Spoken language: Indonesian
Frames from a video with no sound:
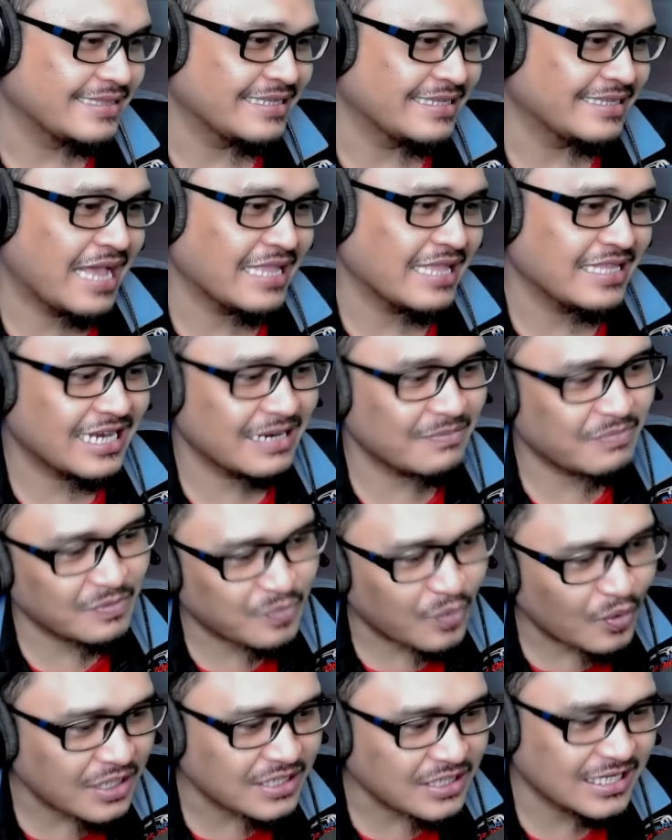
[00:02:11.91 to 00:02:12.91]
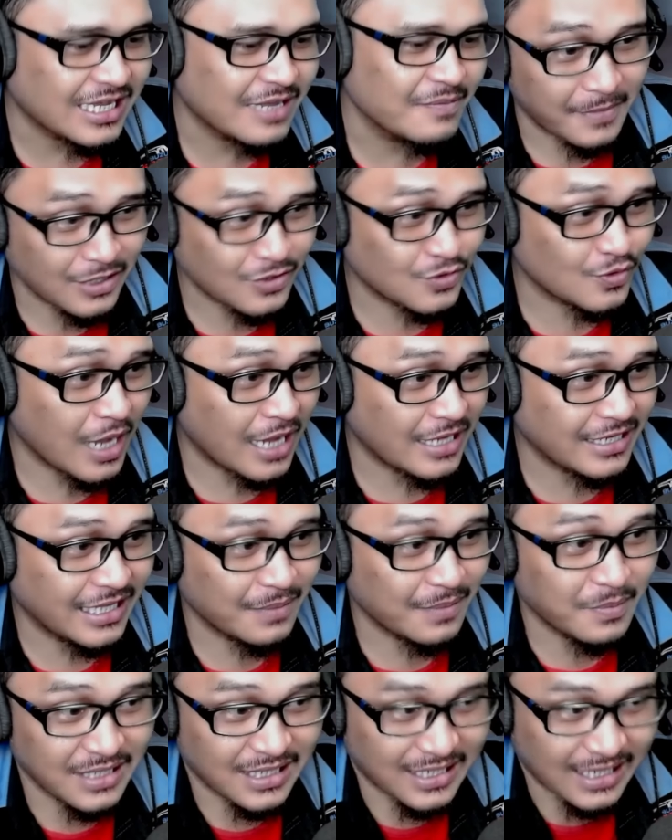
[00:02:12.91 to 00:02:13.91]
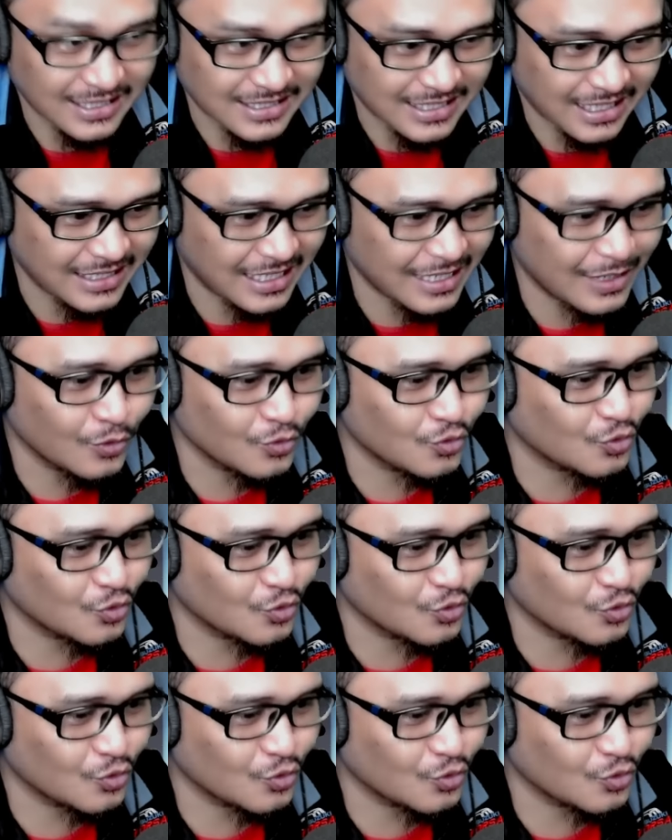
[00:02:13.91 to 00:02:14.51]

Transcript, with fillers: Tidak hanya report polis ya, kemarin juga ada yang menyerang saya